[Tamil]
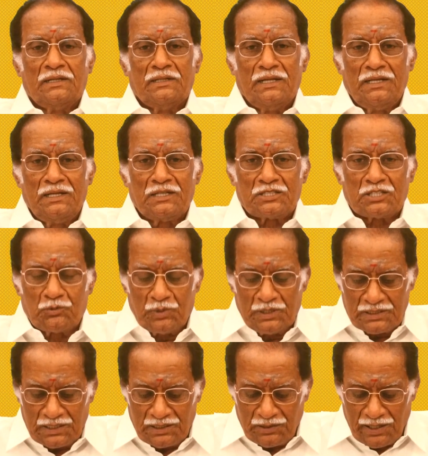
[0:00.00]
நின்றுட்டு இருக்கும்போது
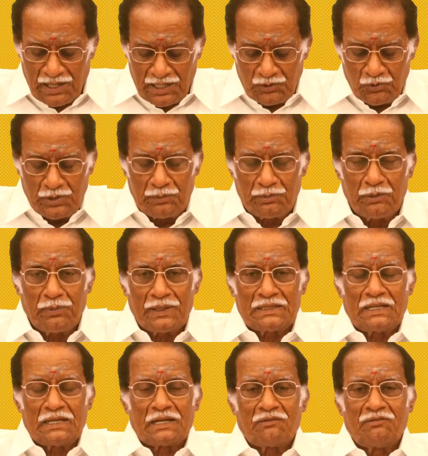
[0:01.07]
தன்னுடைய ஆண்குறி இப்படி
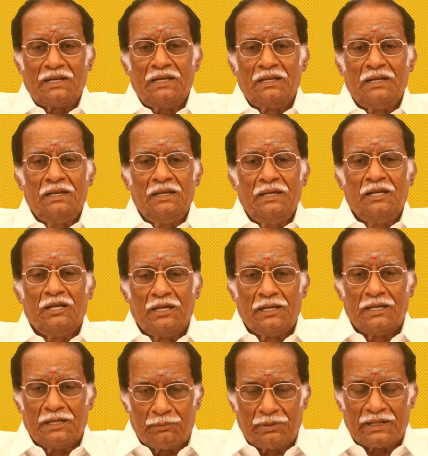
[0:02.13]
பார்த்தானாக்கவே
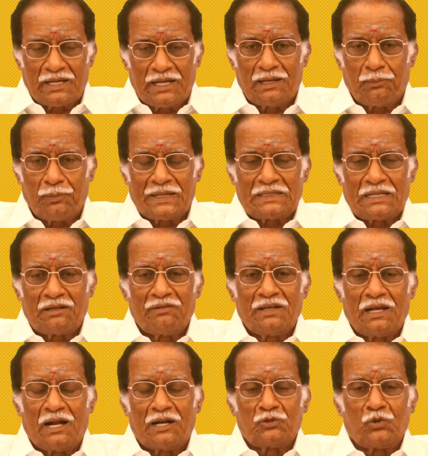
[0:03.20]
இப்படி கீழே பார்த்தானவே
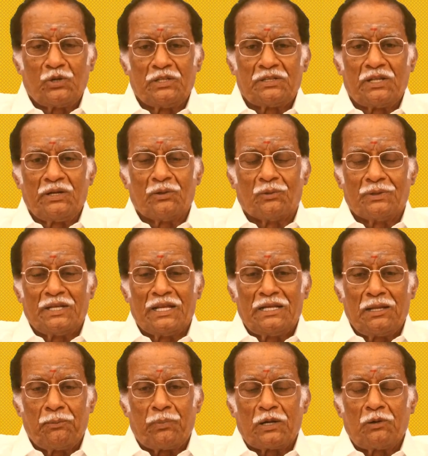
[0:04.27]
ஆண்குறி தெரியும் என்ன
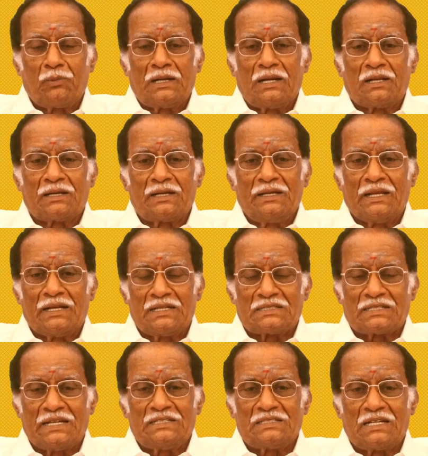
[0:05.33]
பருமனில் இருக்குது என்ன
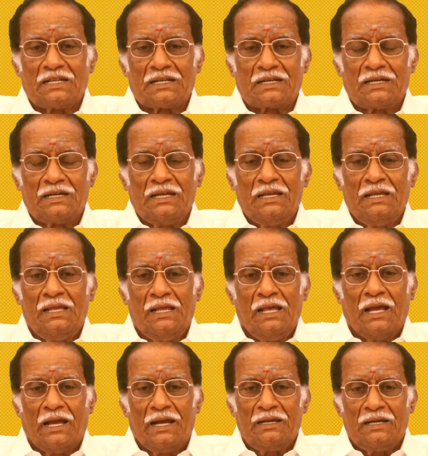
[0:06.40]
சைஸில்
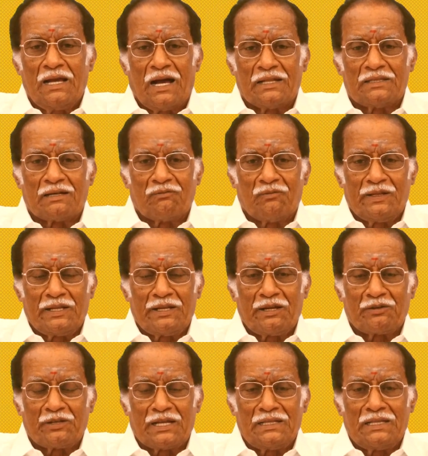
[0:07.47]
இருக்குது அந்த
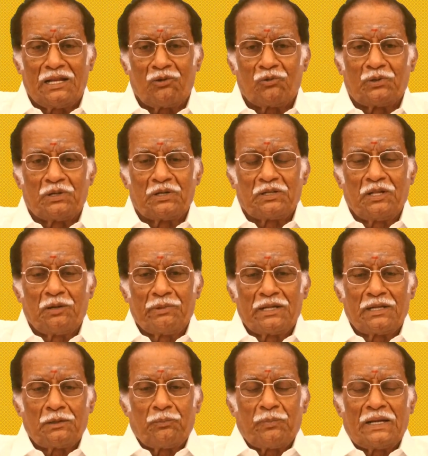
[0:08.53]
வீரியம் எந்த அளவுக்கு இருக்குது
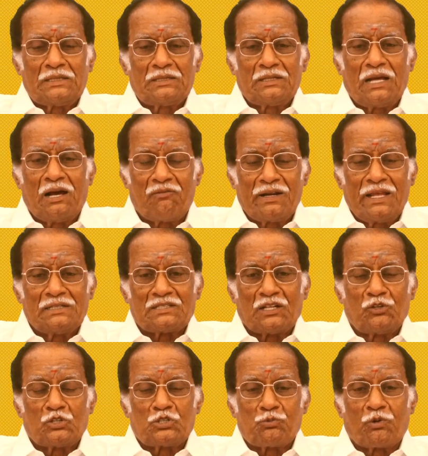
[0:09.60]
அப்படிங்கிறத பார்த்துட்டு அவனே
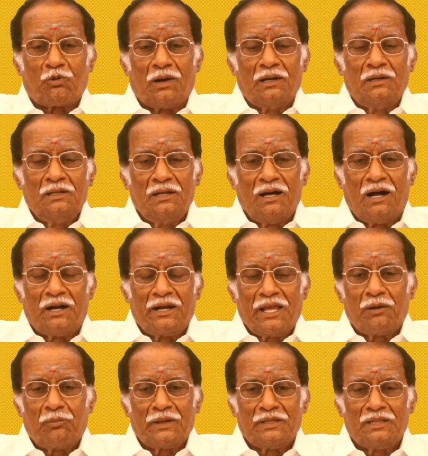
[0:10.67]
சந்தோஷப்படுவான் அடி
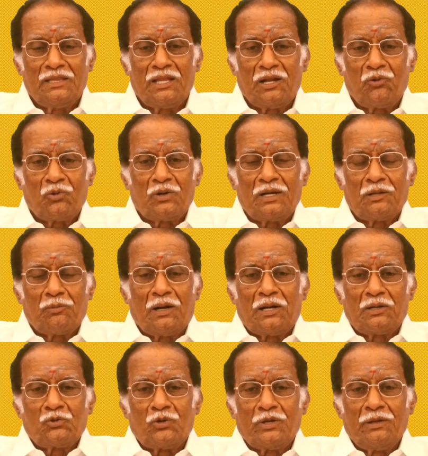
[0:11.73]
அப்போ இந்த அளவுக்காக நம்ம
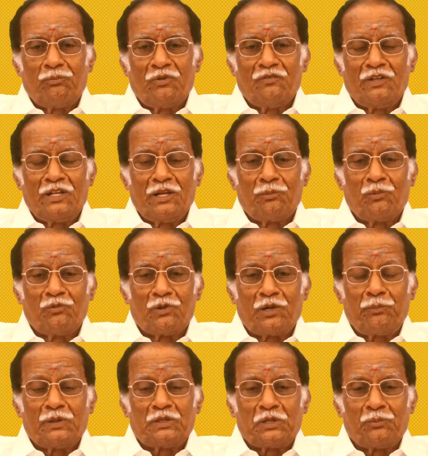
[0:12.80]
ஆண்குறியும் வீரியமும்
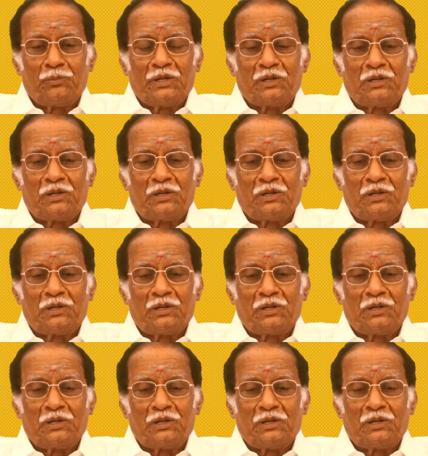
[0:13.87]
விருப்பத்தன்மையும்